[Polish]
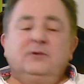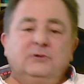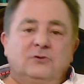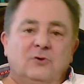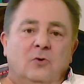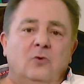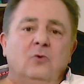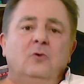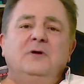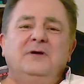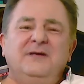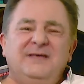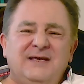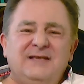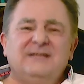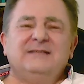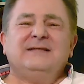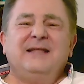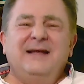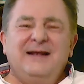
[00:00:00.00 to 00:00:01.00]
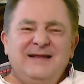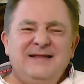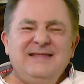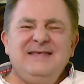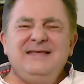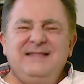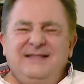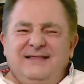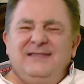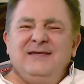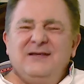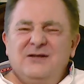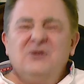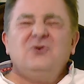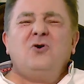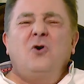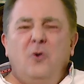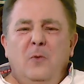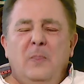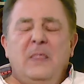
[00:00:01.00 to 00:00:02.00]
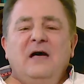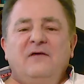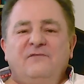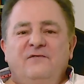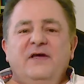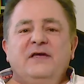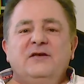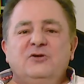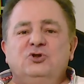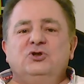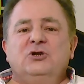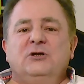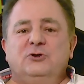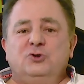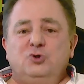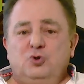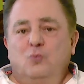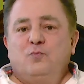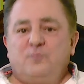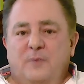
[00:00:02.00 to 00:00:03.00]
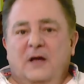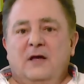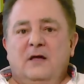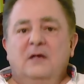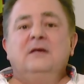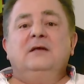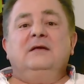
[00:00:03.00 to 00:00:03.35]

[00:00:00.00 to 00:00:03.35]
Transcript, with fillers: to jest li tylko na Węgrzech zupa.